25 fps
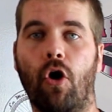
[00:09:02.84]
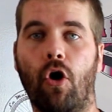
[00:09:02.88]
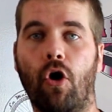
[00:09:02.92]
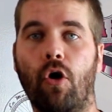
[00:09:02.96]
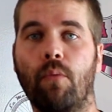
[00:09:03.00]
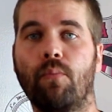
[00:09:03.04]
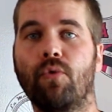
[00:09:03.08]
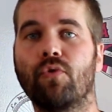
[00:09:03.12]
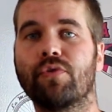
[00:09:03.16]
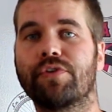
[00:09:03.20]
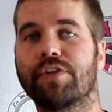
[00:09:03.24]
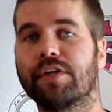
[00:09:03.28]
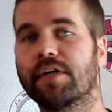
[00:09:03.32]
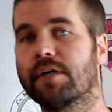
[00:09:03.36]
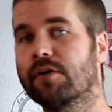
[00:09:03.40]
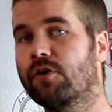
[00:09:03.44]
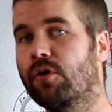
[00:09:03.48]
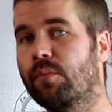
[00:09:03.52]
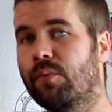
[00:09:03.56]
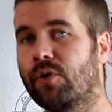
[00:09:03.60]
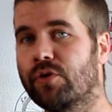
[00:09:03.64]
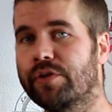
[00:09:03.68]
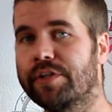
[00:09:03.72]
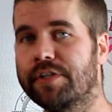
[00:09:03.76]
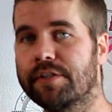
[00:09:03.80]
en montée
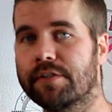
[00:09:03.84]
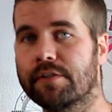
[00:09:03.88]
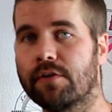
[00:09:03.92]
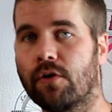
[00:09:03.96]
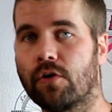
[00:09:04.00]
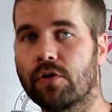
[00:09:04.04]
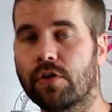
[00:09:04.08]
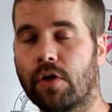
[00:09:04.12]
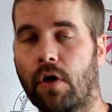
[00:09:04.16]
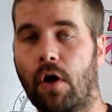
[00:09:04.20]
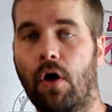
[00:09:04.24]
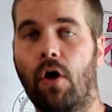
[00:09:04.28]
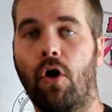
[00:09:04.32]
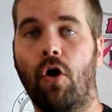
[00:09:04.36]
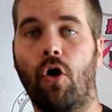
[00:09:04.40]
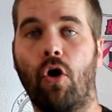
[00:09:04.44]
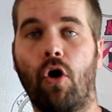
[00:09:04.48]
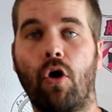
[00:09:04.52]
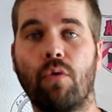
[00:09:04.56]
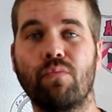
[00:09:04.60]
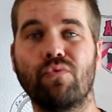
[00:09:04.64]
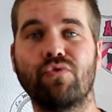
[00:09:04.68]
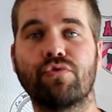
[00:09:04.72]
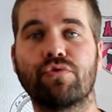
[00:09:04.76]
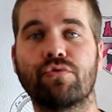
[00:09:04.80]
comme en descente,
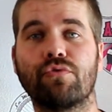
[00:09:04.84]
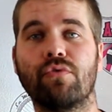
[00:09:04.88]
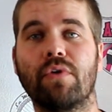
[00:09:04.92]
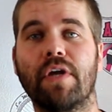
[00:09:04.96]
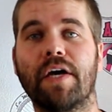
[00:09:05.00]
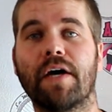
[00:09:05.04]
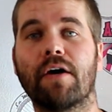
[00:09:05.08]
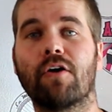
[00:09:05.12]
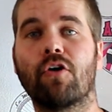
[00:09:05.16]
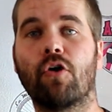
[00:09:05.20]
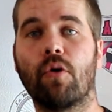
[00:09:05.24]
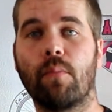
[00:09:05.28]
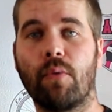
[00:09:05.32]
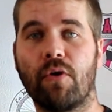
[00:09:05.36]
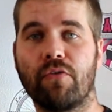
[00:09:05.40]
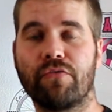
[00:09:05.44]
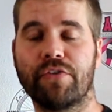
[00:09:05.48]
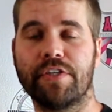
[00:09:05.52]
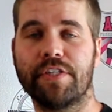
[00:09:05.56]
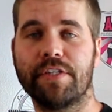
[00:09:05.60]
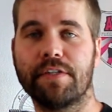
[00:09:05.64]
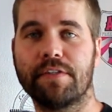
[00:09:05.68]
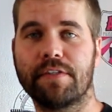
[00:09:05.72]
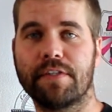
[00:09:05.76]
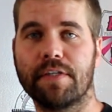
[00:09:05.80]
en musculaire comme en
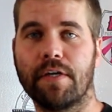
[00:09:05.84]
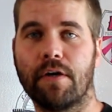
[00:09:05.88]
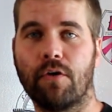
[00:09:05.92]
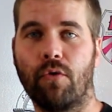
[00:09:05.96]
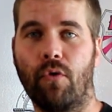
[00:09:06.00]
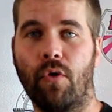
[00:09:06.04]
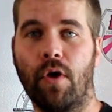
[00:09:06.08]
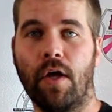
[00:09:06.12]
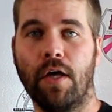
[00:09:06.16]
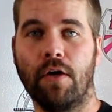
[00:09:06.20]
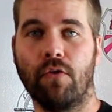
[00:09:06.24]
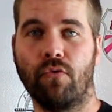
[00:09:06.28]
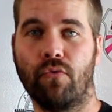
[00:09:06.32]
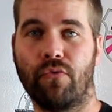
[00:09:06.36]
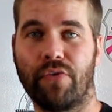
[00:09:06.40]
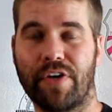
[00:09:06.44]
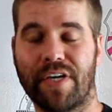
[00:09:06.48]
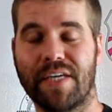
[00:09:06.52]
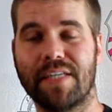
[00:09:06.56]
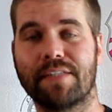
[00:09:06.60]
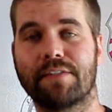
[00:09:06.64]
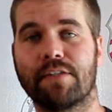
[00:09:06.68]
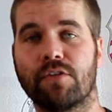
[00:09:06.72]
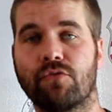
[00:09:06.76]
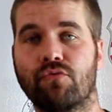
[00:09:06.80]
VTTAE. Vous
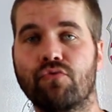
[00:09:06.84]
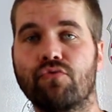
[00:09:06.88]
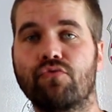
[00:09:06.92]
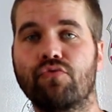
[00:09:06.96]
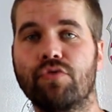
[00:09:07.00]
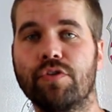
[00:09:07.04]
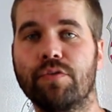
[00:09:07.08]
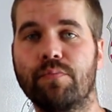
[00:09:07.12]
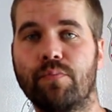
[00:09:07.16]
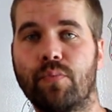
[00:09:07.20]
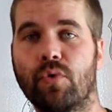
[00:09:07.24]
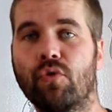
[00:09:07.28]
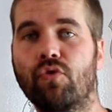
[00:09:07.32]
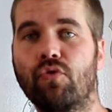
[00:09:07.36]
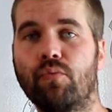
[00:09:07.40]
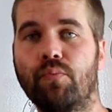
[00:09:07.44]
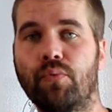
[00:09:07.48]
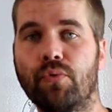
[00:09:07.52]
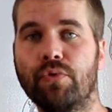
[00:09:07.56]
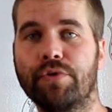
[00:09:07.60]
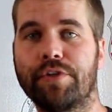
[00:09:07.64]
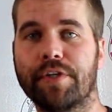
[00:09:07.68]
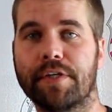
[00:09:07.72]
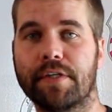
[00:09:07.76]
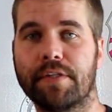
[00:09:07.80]
verrez que c'est tout de suite beaucoup
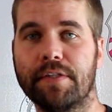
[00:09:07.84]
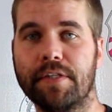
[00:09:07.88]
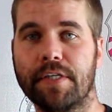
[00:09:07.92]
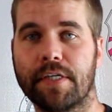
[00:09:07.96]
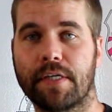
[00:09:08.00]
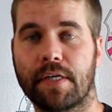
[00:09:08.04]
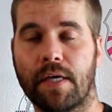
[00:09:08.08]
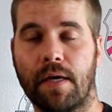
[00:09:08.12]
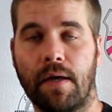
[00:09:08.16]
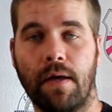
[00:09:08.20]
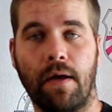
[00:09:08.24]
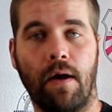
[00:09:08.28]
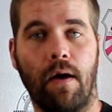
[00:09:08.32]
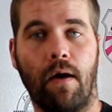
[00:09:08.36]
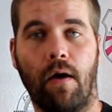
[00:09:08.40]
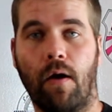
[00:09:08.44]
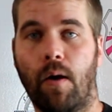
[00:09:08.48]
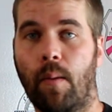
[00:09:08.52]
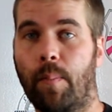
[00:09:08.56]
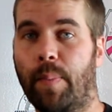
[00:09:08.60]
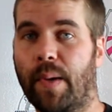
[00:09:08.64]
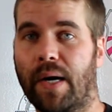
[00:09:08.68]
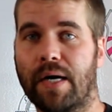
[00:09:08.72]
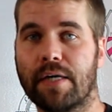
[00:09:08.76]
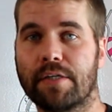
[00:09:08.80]
plus technique.
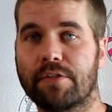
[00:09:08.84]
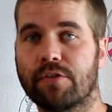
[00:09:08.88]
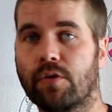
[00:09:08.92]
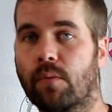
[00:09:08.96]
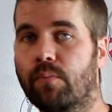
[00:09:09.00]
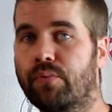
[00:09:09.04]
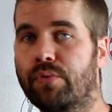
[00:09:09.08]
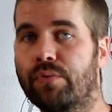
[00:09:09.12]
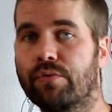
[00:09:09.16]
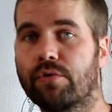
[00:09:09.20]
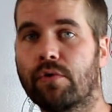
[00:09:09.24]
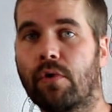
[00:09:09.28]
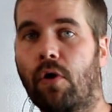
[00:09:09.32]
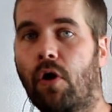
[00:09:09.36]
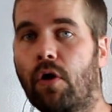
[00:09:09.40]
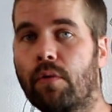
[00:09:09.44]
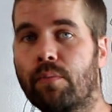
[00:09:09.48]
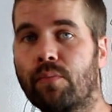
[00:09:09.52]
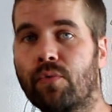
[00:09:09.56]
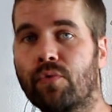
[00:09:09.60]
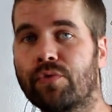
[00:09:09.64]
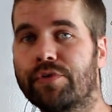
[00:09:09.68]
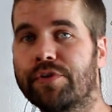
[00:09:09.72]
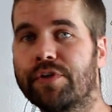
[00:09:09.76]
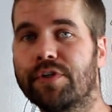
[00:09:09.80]
par exemple, une grande
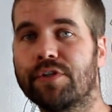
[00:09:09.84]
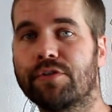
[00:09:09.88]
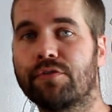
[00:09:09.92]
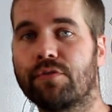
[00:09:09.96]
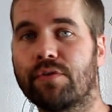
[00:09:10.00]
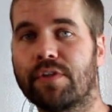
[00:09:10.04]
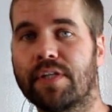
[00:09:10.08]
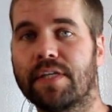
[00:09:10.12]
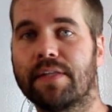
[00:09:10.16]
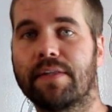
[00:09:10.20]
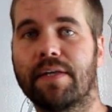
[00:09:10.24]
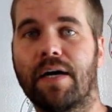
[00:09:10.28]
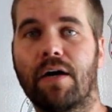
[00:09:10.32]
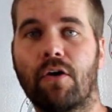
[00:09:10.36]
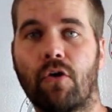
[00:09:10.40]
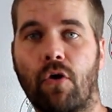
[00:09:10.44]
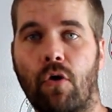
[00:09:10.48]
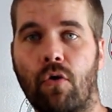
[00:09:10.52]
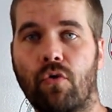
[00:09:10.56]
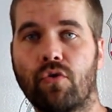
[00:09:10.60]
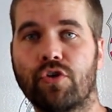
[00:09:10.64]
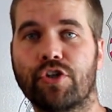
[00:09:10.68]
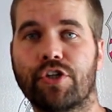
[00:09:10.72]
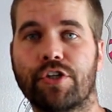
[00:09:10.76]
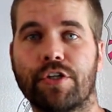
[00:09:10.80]
montée sur des dalles en
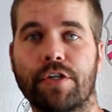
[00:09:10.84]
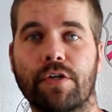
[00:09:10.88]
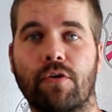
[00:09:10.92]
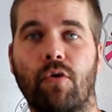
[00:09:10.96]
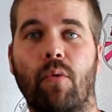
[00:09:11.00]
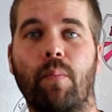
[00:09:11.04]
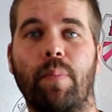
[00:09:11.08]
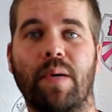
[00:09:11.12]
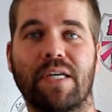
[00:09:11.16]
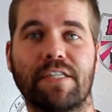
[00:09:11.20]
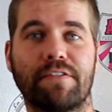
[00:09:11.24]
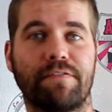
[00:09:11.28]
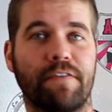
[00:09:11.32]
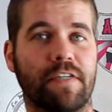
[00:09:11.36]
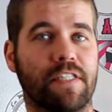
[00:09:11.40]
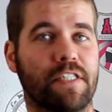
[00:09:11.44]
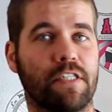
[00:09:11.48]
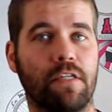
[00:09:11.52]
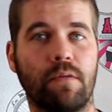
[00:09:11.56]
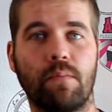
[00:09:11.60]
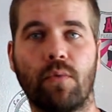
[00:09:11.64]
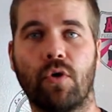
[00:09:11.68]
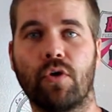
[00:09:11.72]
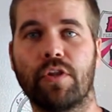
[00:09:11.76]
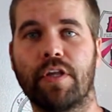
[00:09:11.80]
rocher qu'on passe
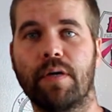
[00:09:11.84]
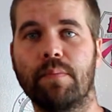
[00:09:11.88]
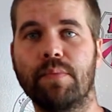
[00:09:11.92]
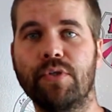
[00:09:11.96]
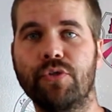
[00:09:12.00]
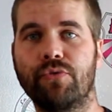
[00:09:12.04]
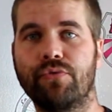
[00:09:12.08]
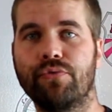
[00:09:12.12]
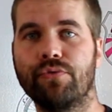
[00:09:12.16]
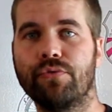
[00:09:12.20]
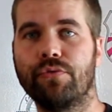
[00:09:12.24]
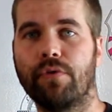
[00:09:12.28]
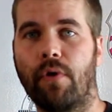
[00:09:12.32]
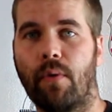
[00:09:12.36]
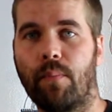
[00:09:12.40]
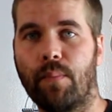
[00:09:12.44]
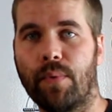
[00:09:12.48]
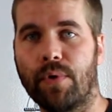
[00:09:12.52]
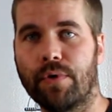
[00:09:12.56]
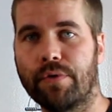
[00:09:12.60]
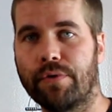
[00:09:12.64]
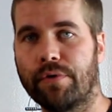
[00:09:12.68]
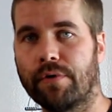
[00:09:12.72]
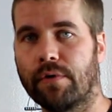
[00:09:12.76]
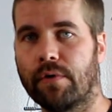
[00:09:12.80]
facilement d'habitude en
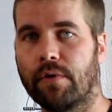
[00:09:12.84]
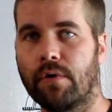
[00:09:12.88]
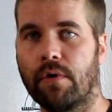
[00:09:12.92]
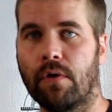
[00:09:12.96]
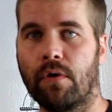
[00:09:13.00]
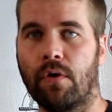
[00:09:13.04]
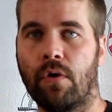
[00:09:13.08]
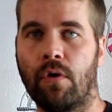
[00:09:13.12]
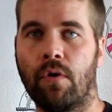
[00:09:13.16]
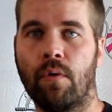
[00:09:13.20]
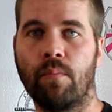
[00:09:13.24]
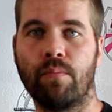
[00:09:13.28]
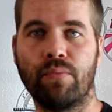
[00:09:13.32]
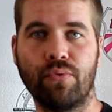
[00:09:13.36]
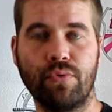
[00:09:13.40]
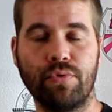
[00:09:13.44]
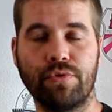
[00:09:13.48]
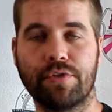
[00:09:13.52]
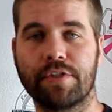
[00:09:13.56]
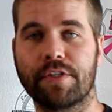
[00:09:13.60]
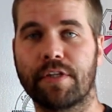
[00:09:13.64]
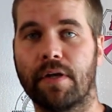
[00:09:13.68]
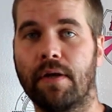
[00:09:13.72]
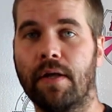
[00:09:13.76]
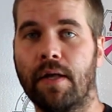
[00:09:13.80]
mode euh,
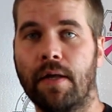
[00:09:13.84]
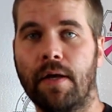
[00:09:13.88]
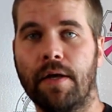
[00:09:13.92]
boost